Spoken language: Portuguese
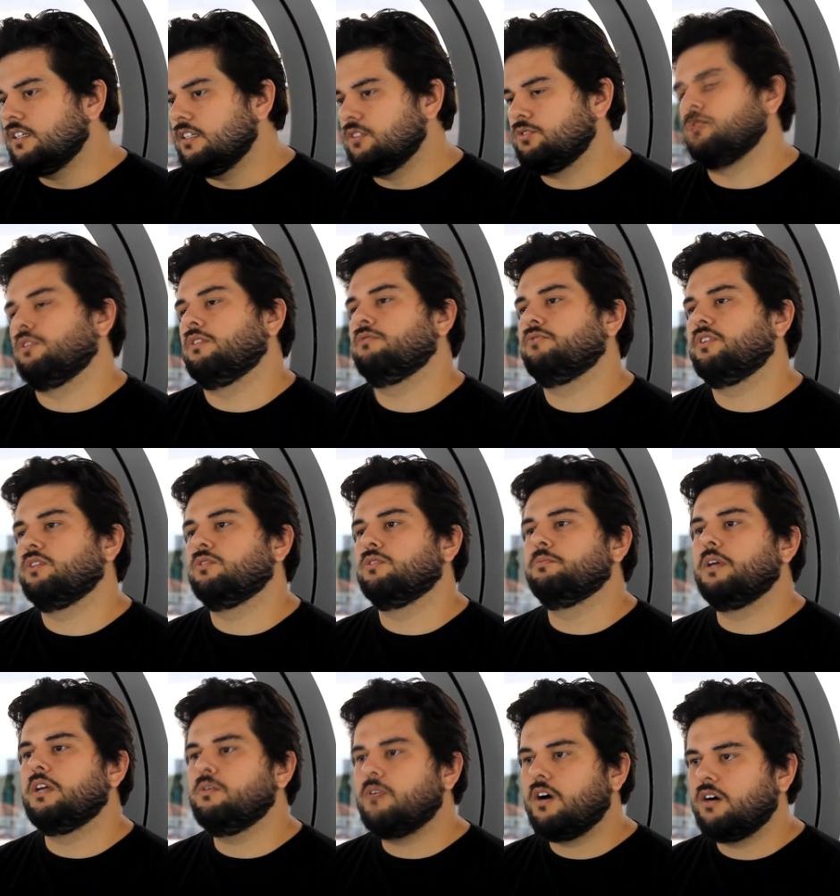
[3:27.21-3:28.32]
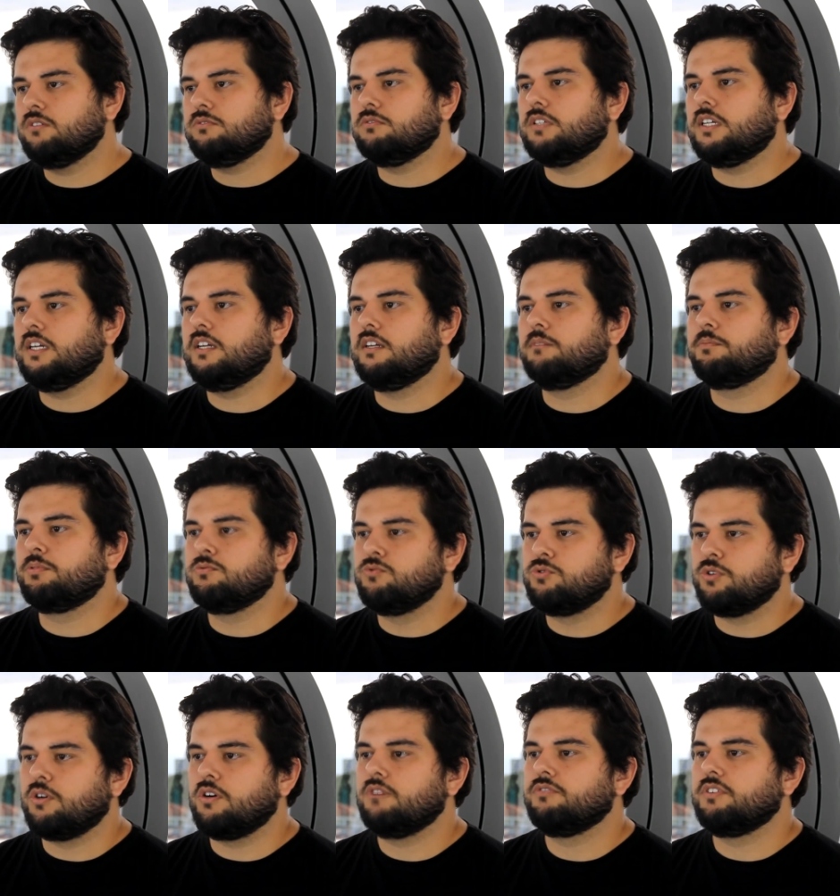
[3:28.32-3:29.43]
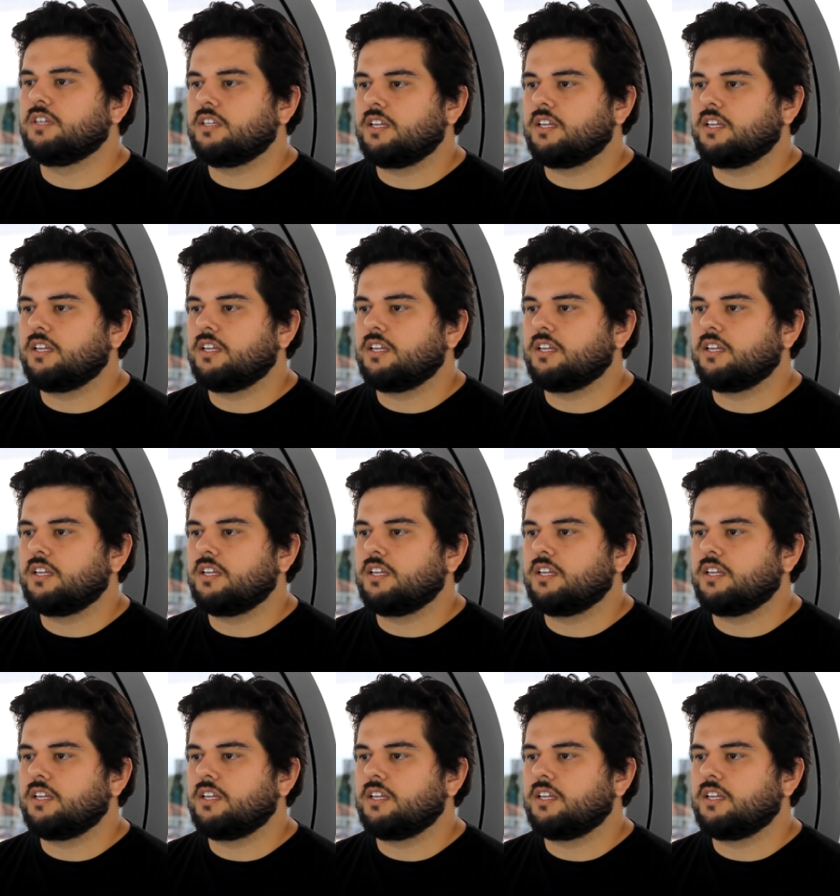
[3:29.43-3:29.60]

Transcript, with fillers: Isso é um valor meio alto, né, para um jovem